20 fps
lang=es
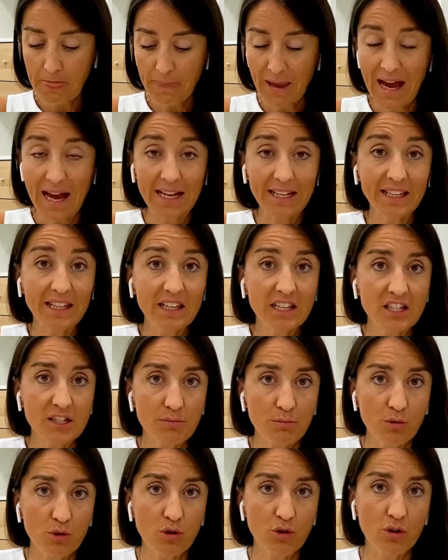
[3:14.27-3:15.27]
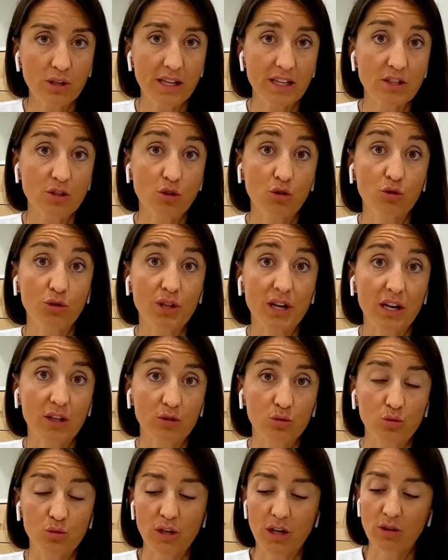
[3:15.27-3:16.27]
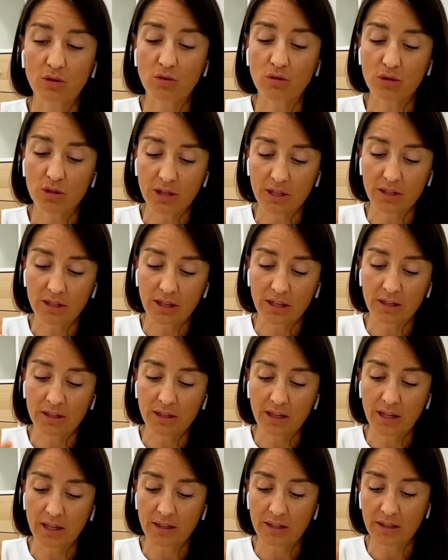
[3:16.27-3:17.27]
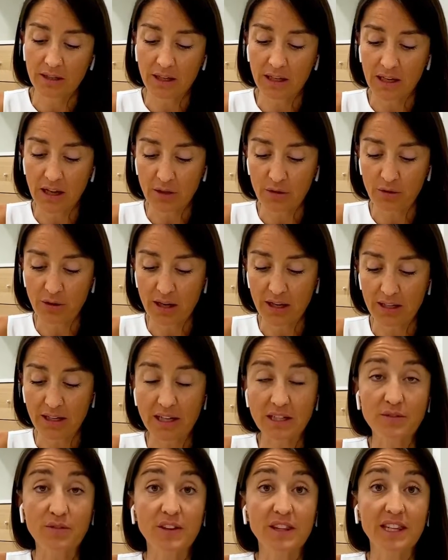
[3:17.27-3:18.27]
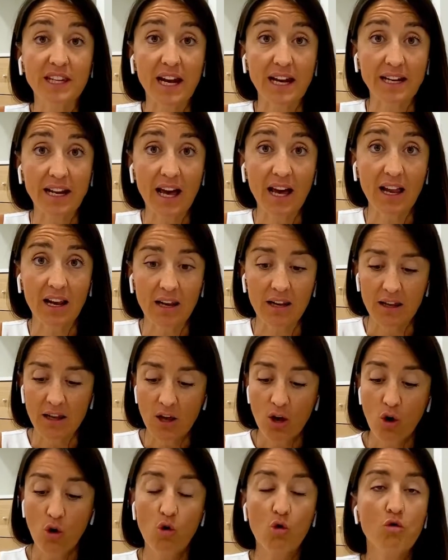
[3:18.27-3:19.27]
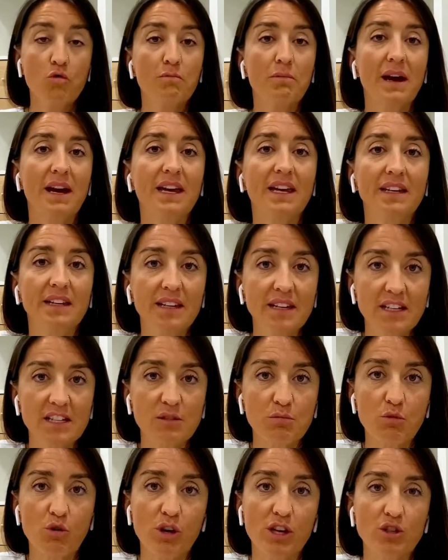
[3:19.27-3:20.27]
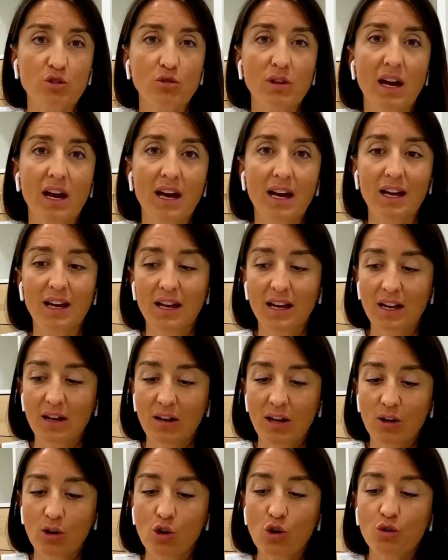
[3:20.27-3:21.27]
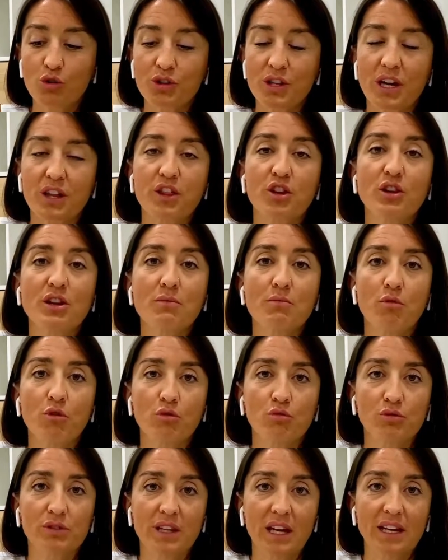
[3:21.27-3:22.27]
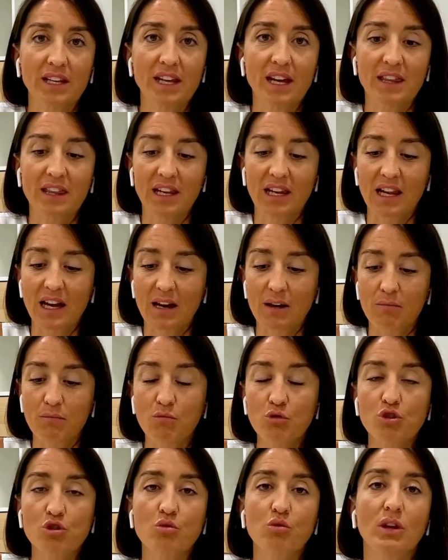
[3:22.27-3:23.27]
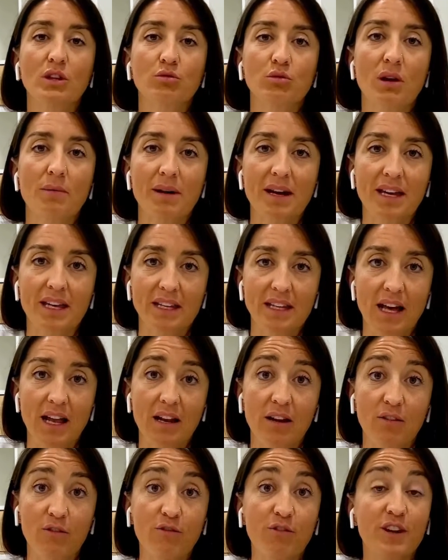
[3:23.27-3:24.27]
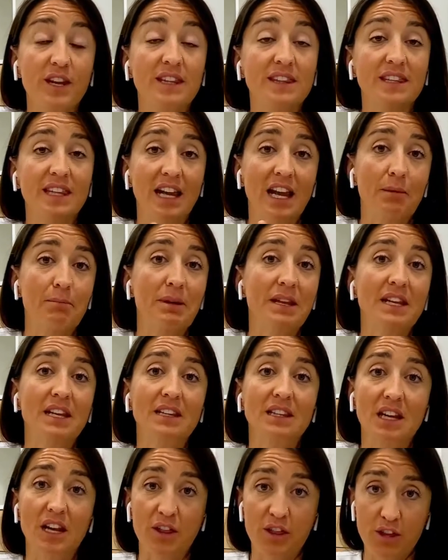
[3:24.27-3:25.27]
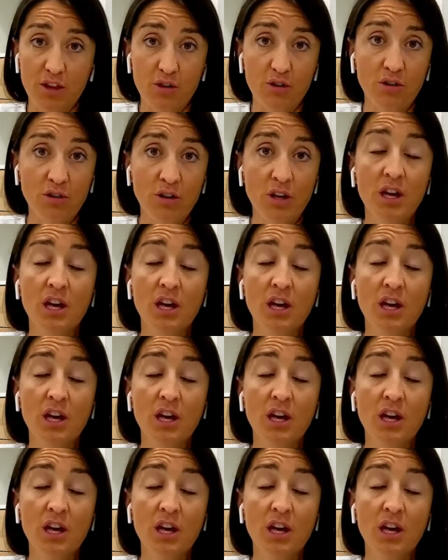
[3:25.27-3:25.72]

anismo, que es contractura ¿no? en, la zona del esfínter anal, un vaginismo, que es una contracción involuntaria de la musculatura vaginal frente a la penetración.